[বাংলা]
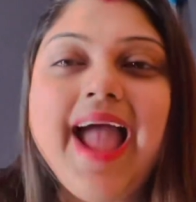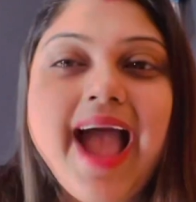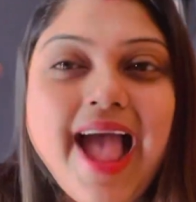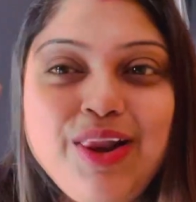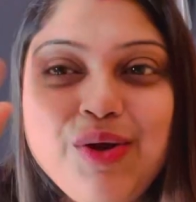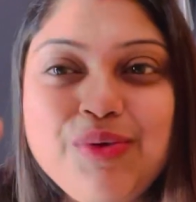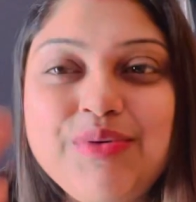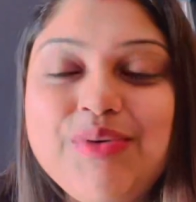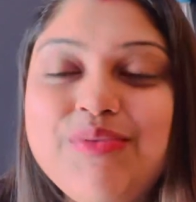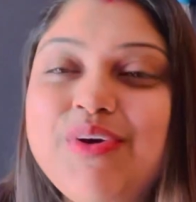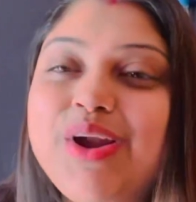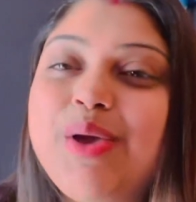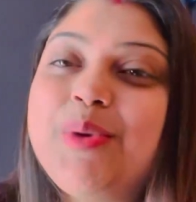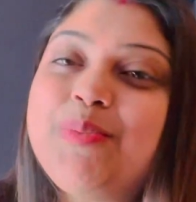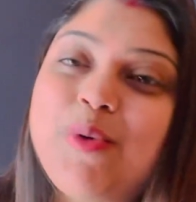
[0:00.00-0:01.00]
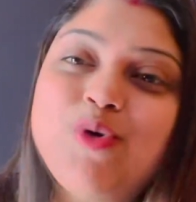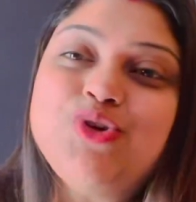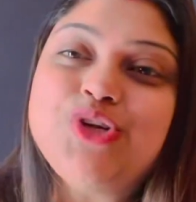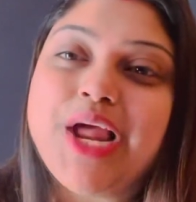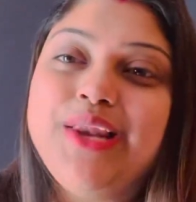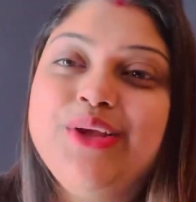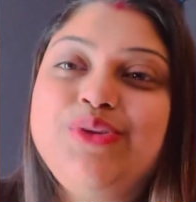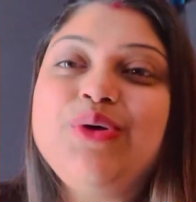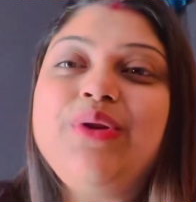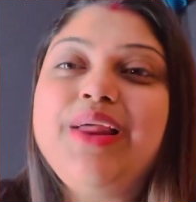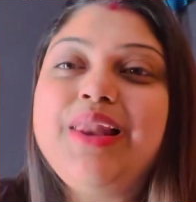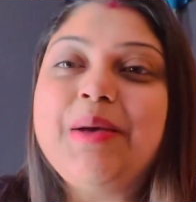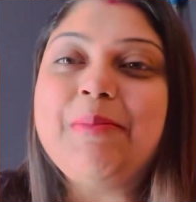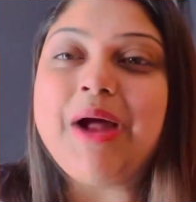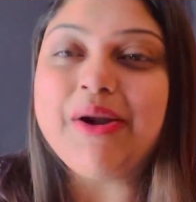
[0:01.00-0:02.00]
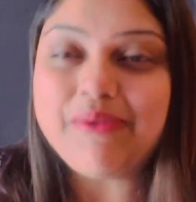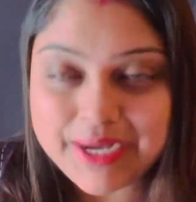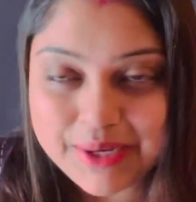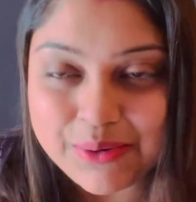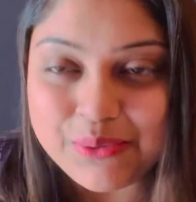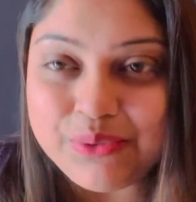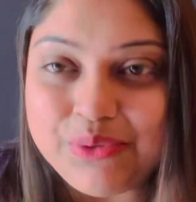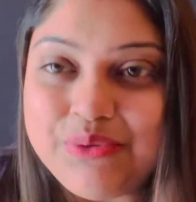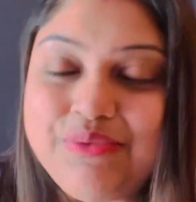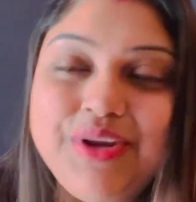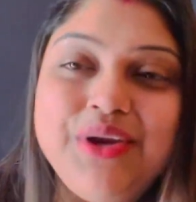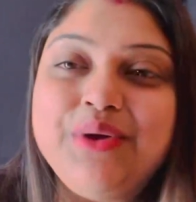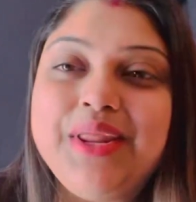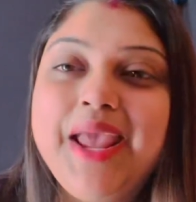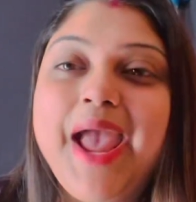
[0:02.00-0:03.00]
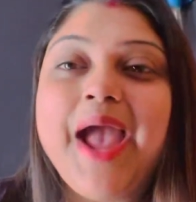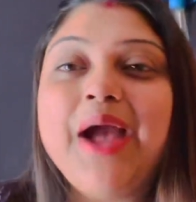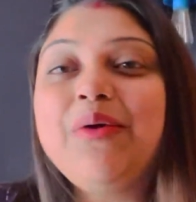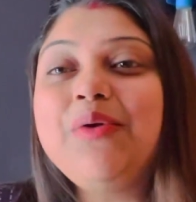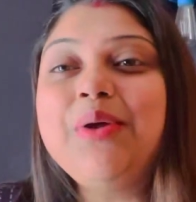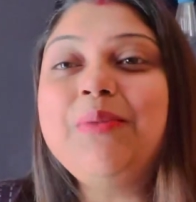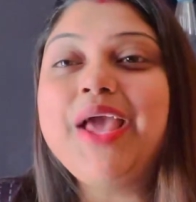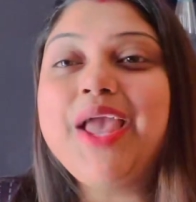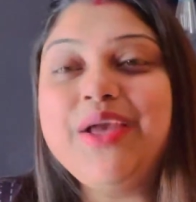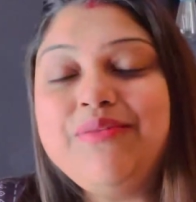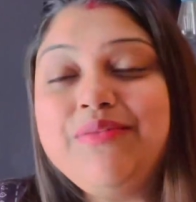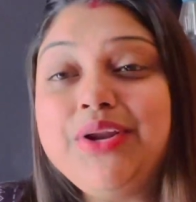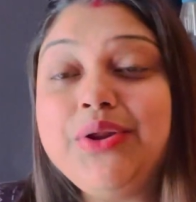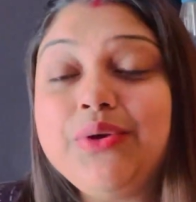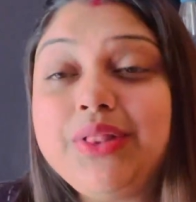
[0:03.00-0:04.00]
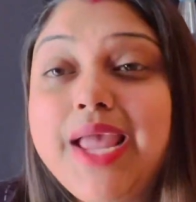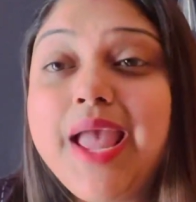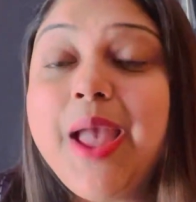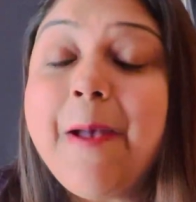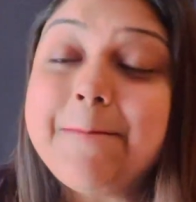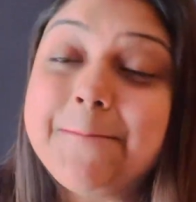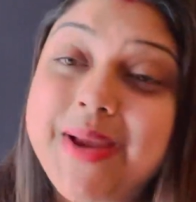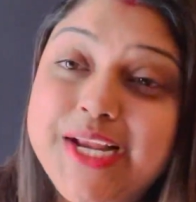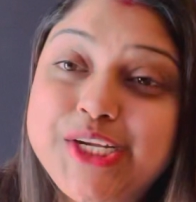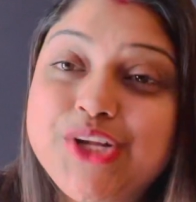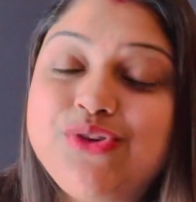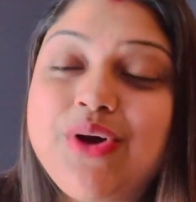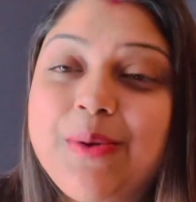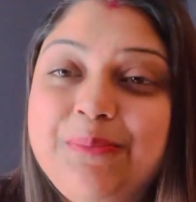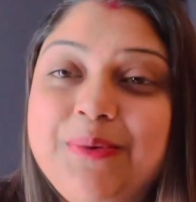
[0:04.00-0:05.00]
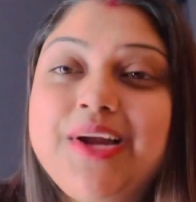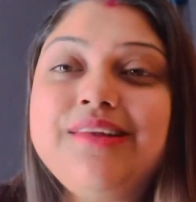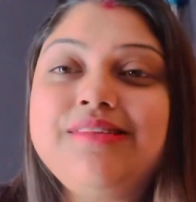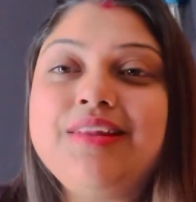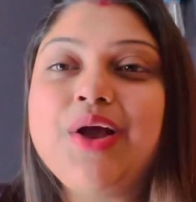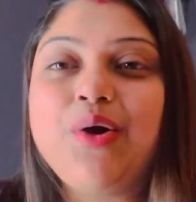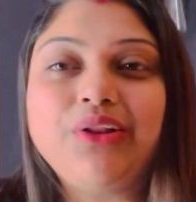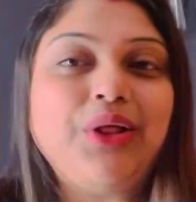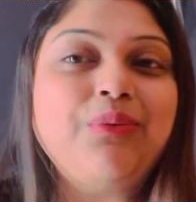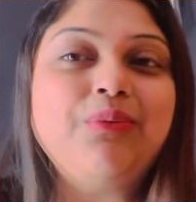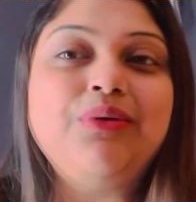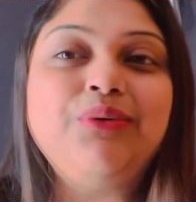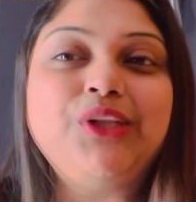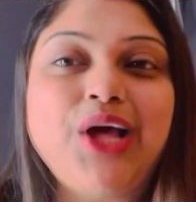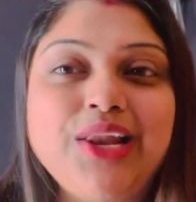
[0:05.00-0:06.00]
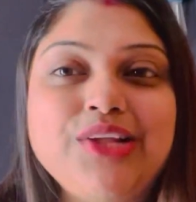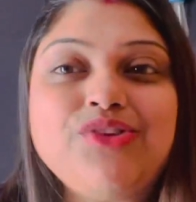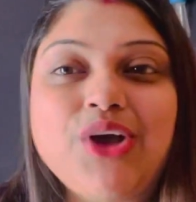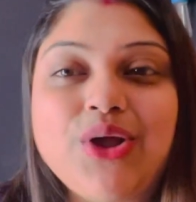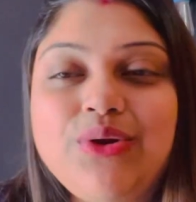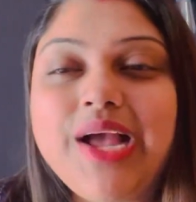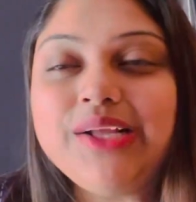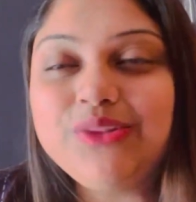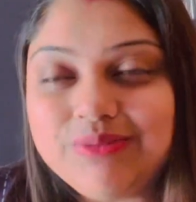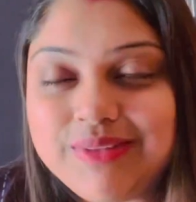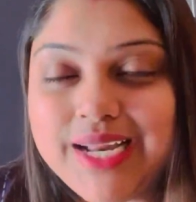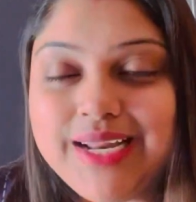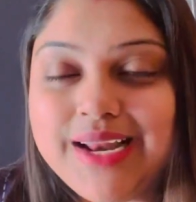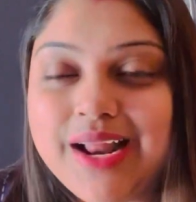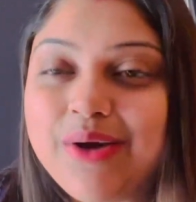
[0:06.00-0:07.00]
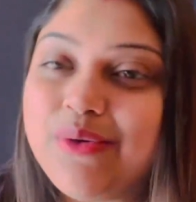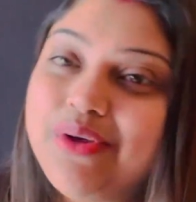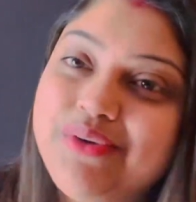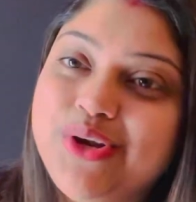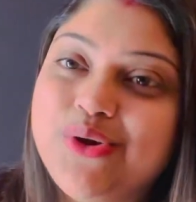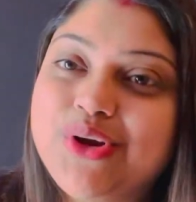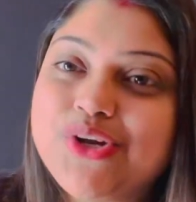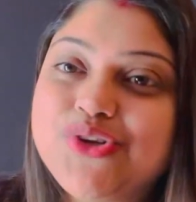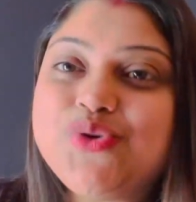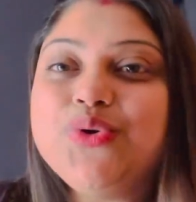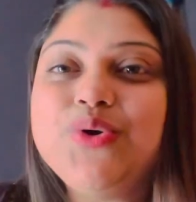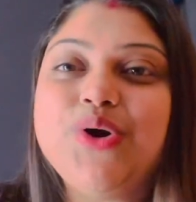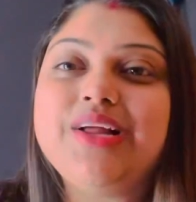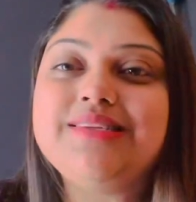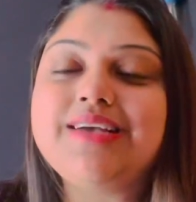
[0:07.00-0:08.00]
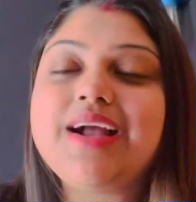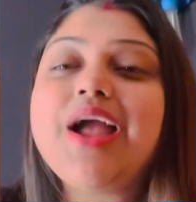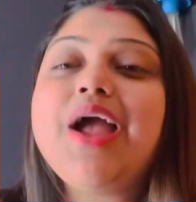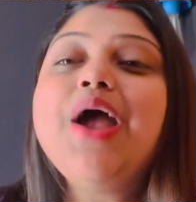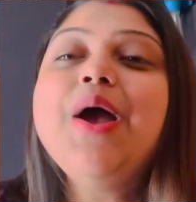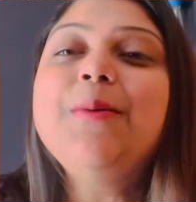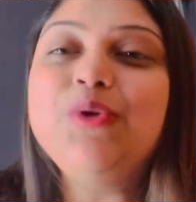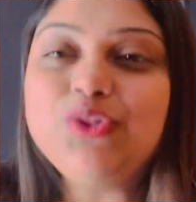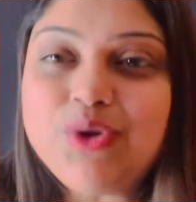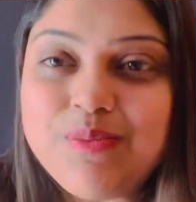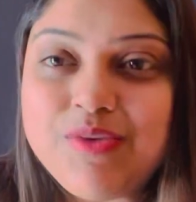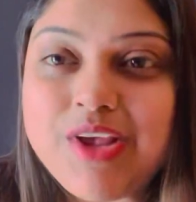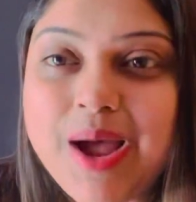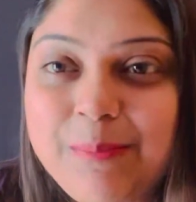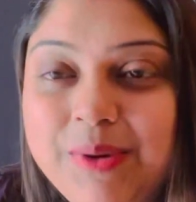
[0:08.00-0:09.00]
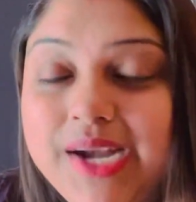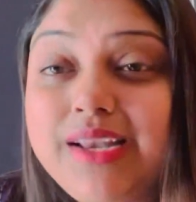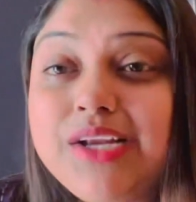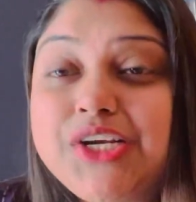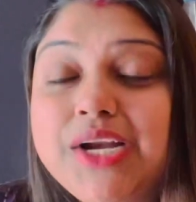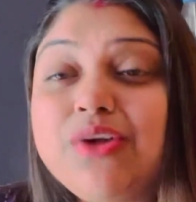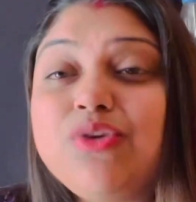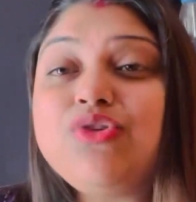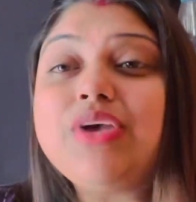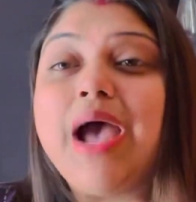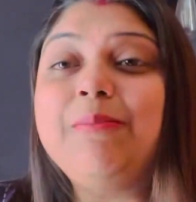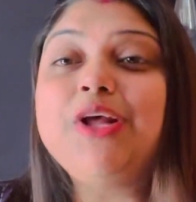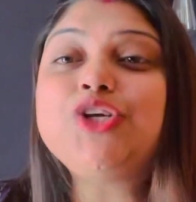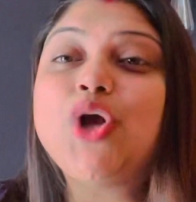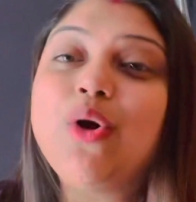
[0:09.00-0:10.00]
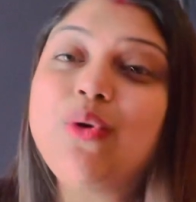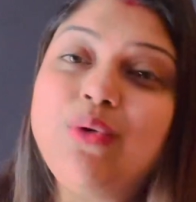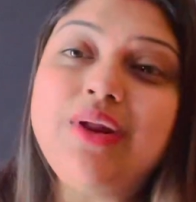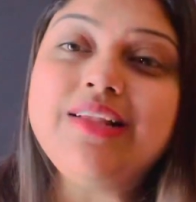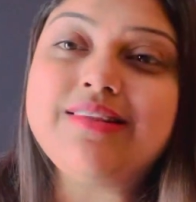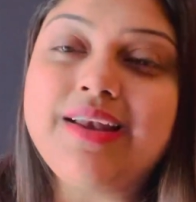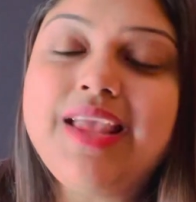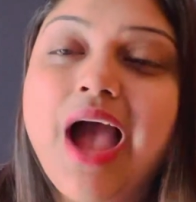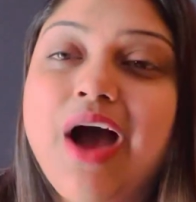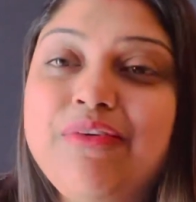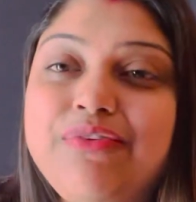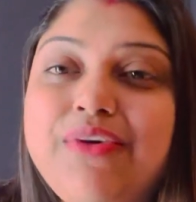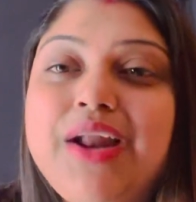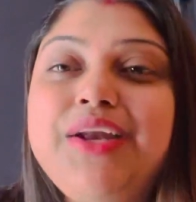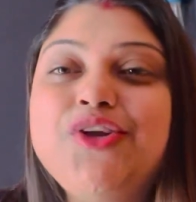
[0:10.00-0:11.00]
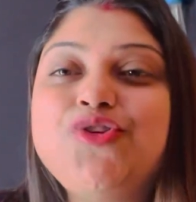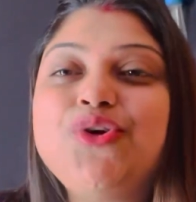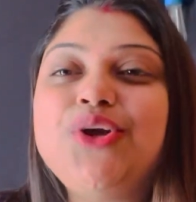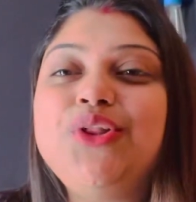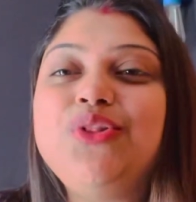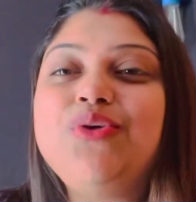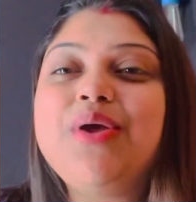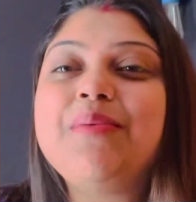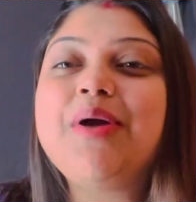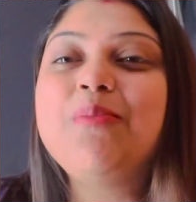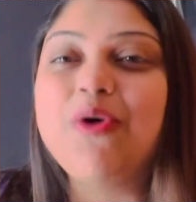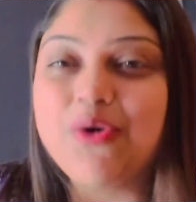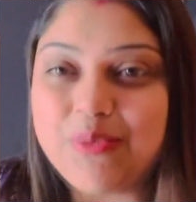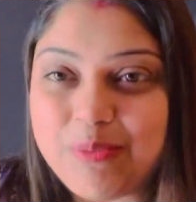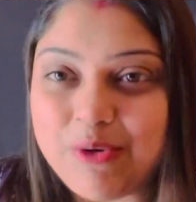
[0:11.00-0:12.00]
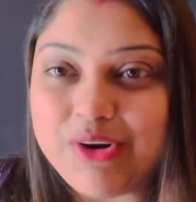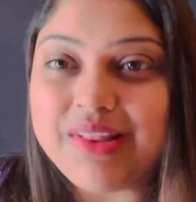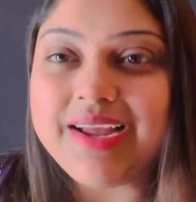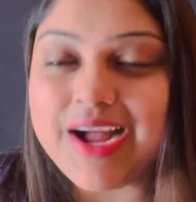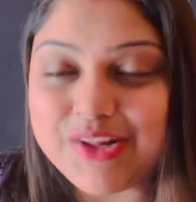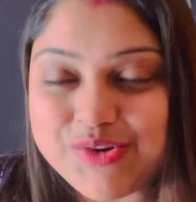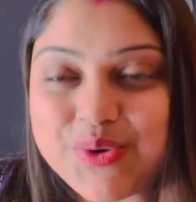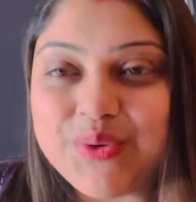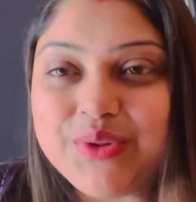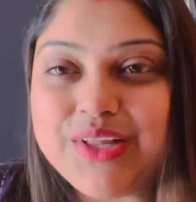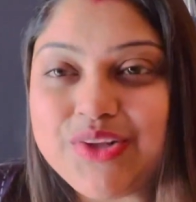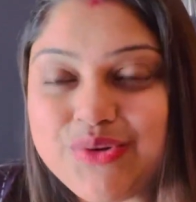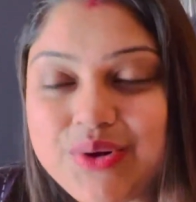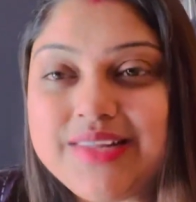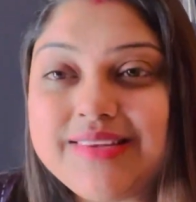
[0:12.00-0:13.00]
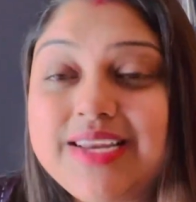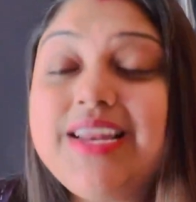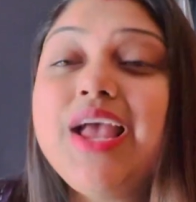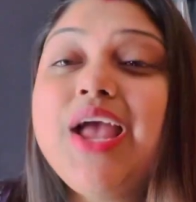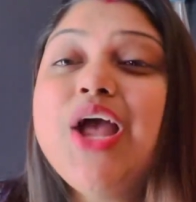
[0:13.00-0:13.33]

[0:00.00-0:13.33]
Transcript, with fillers: হ্যালো এভরিওয়ান আমি পৌশালী চলে এলাম আরো একটা নতুন ভিডিও নিয়ে এখন আমরা এই ভিডিওতে বেশ কিছু আপডেটস নিয়ে কথা বলবো তাহলে চলো একদম দেরি না করে ভিডিওটা শুরু করা যাক প্রথম যে আপডেটটা সেটা হচ্ছে আমরা সকলেই জানি আফরান নিশো কিন্তু এবার বড় পর্দায় কাজ করতে চলেছেন